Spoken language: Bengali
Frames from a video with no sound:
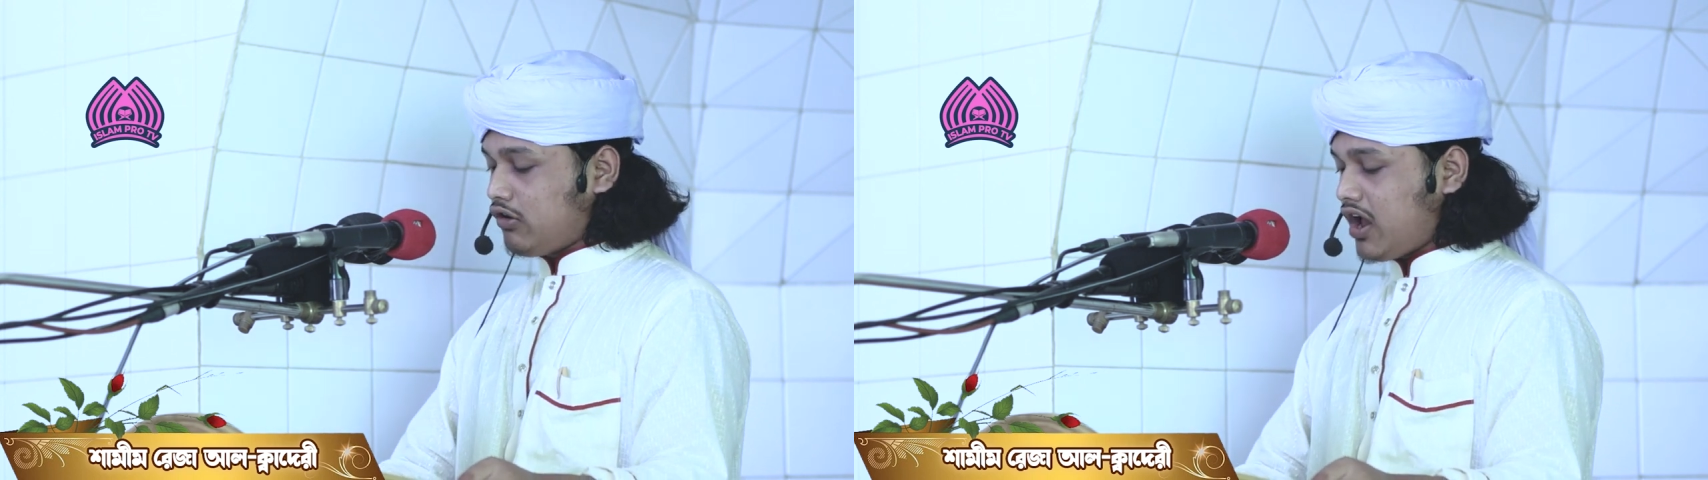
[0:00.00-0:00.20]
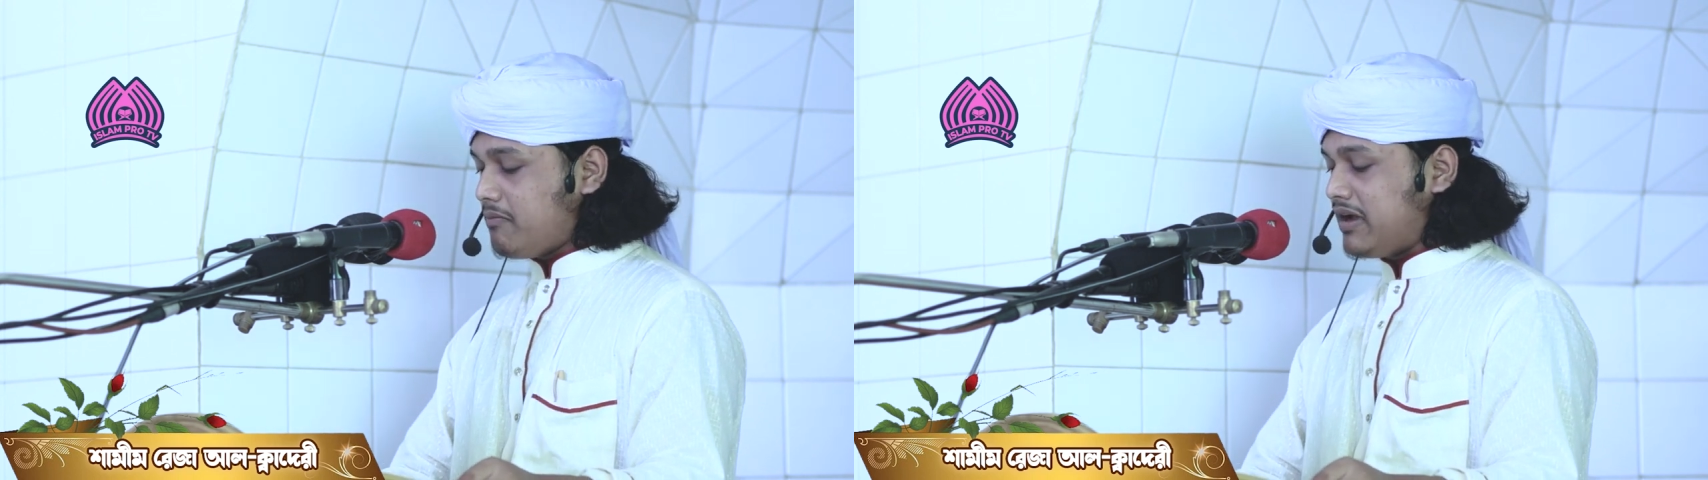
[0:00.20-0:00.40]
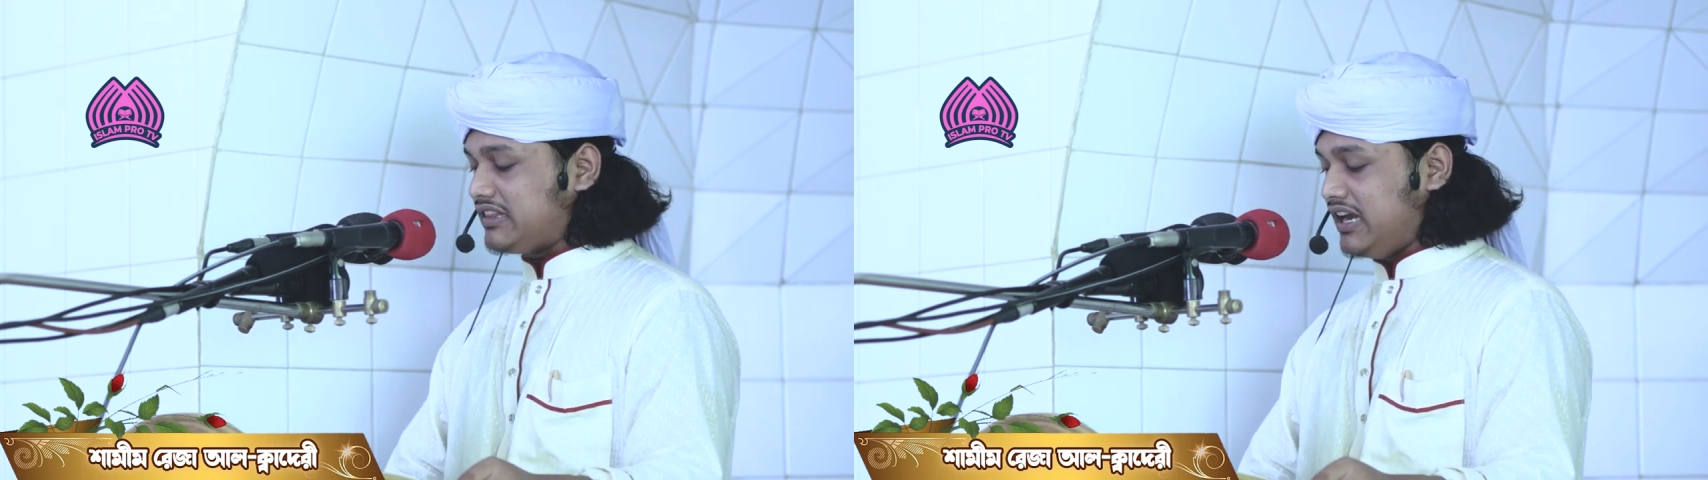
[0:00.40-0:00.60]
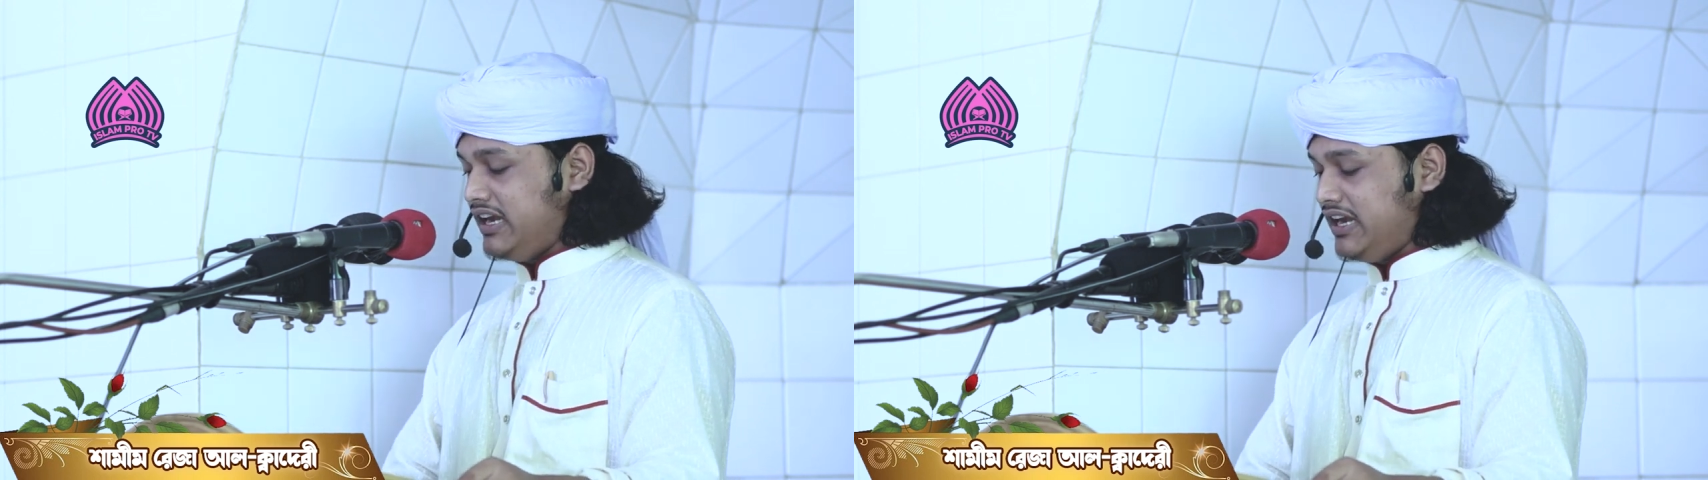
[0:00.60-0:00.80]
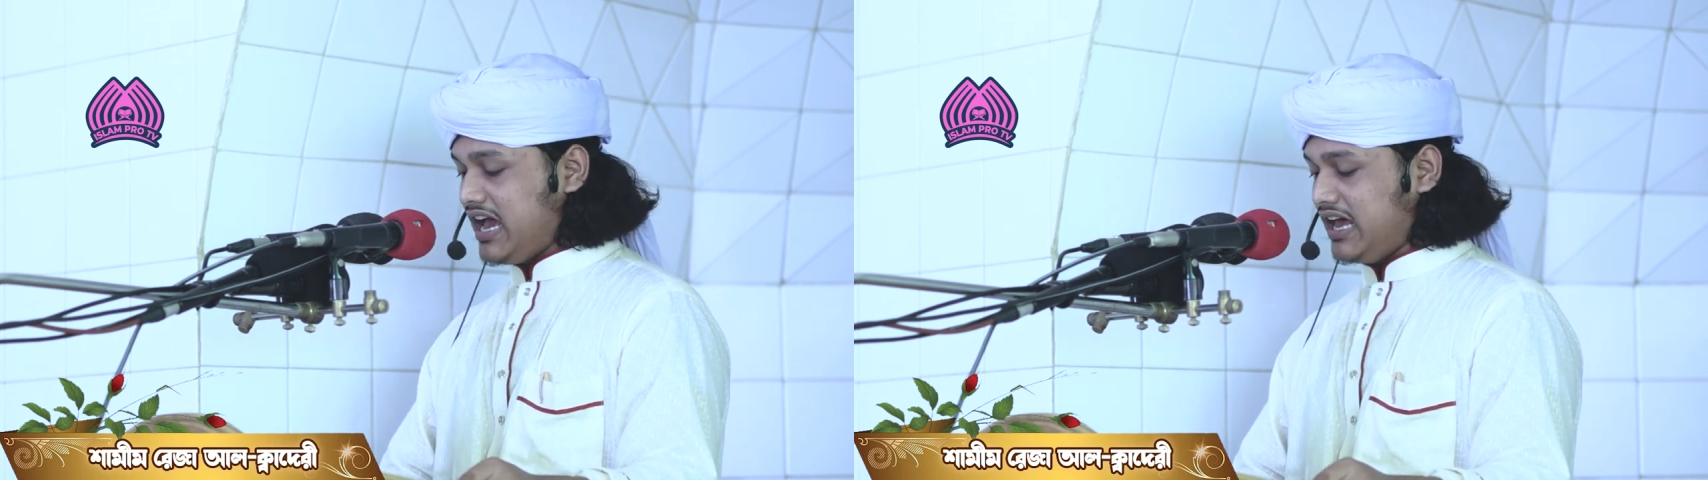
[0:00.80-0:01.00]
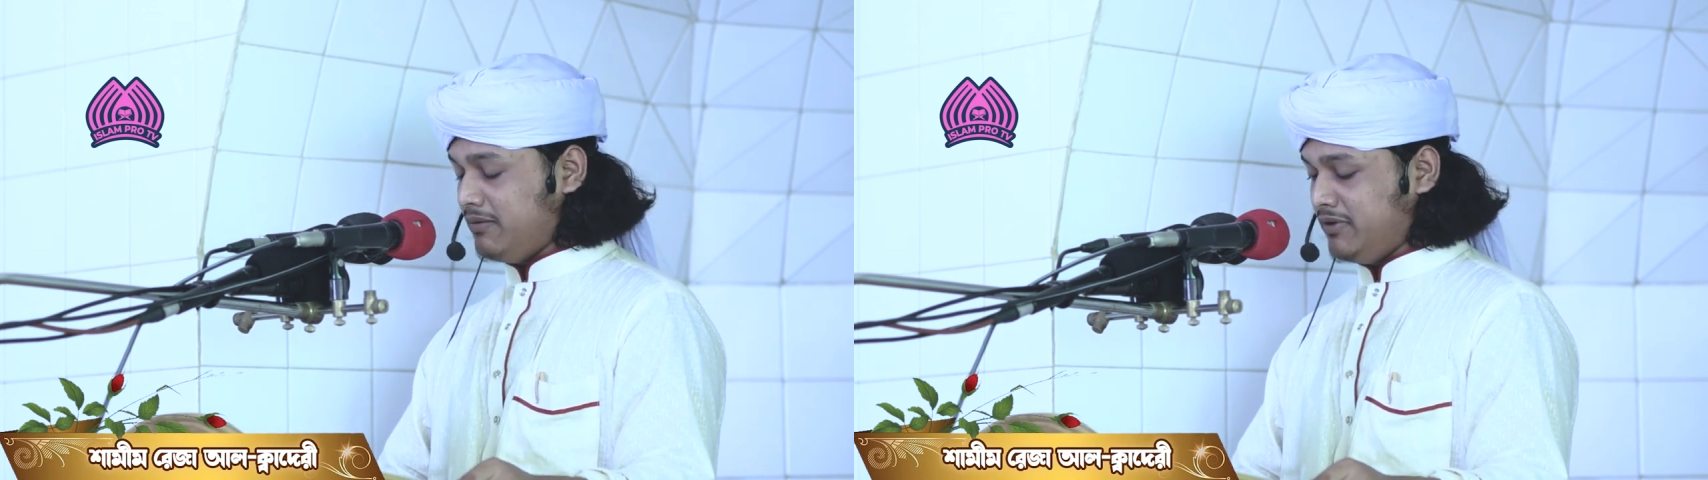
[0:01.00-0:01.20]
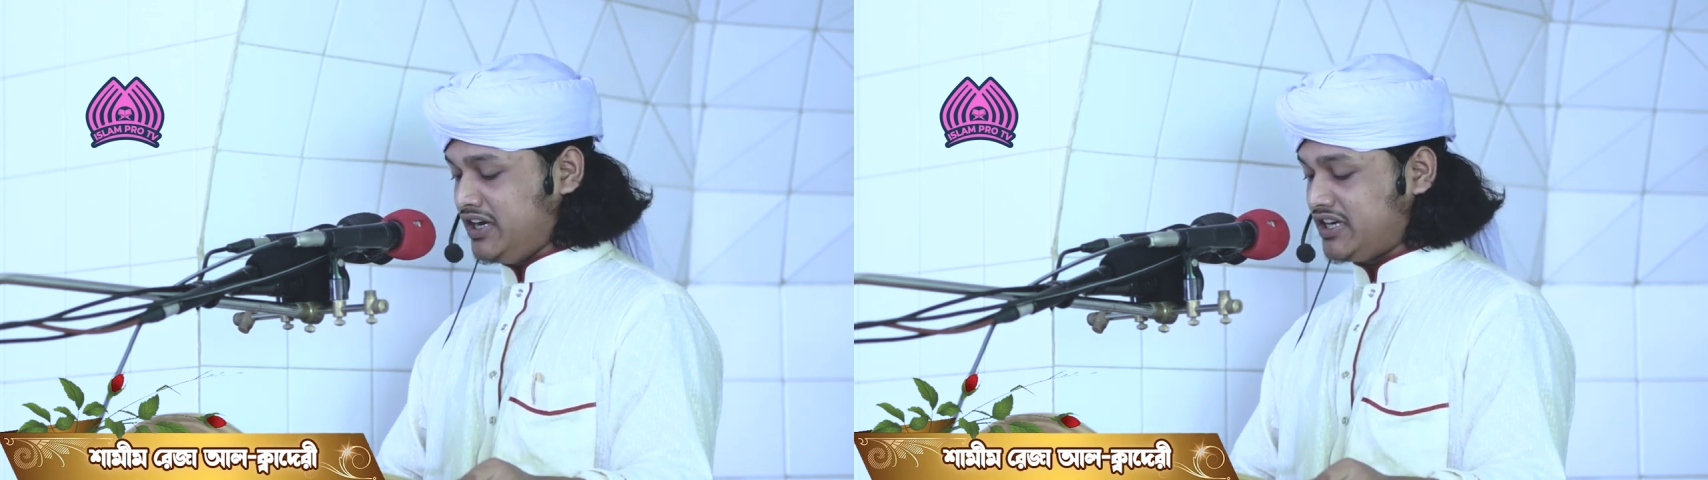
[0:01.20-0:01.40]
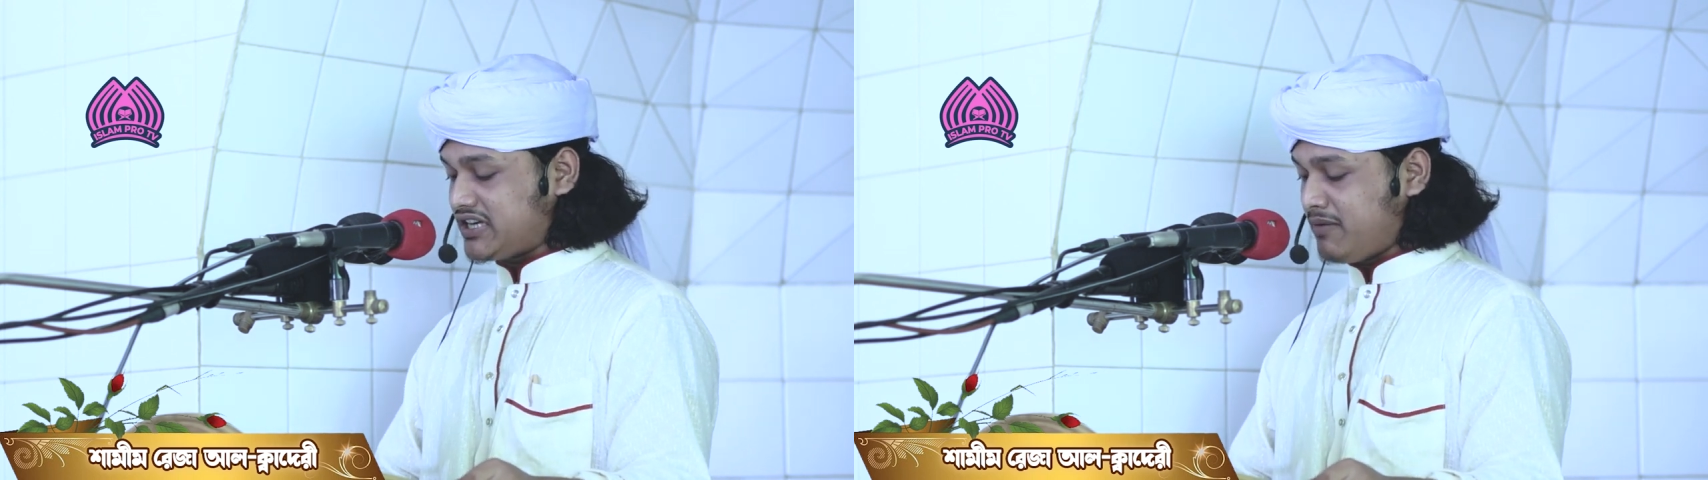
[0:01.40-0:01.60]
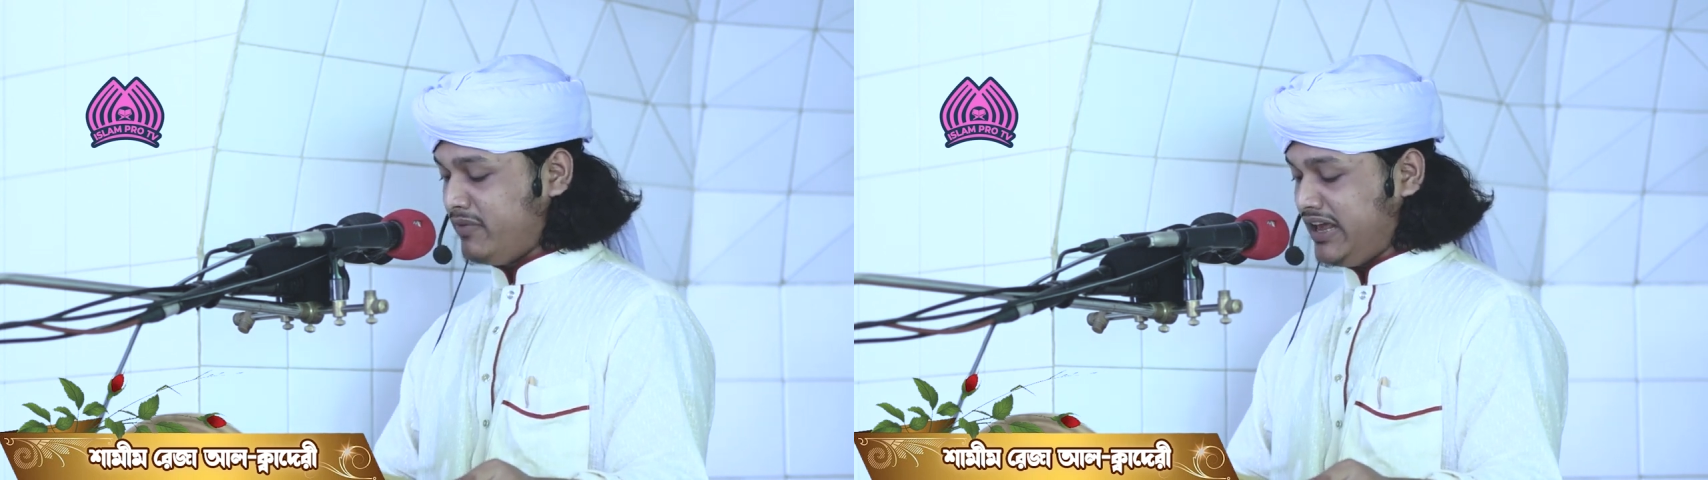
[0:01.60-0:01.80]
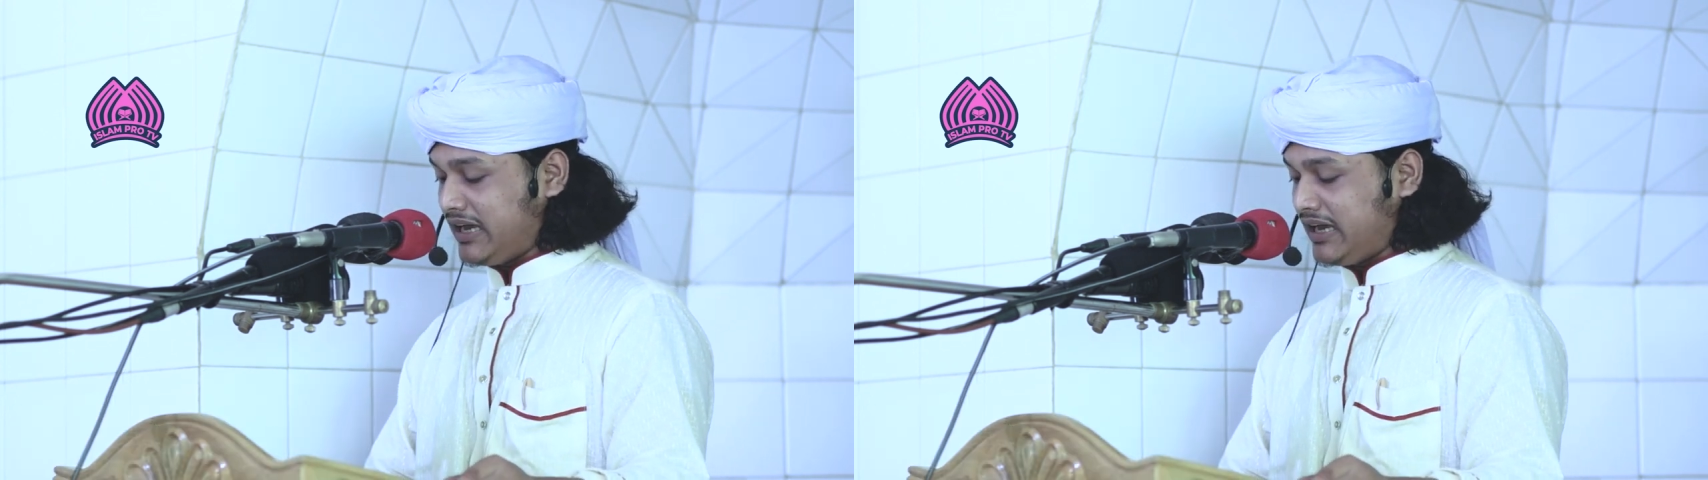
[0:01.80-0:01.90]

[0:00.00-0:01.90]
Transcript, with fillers: রহমাতাল্লিল আলামিনের সামনে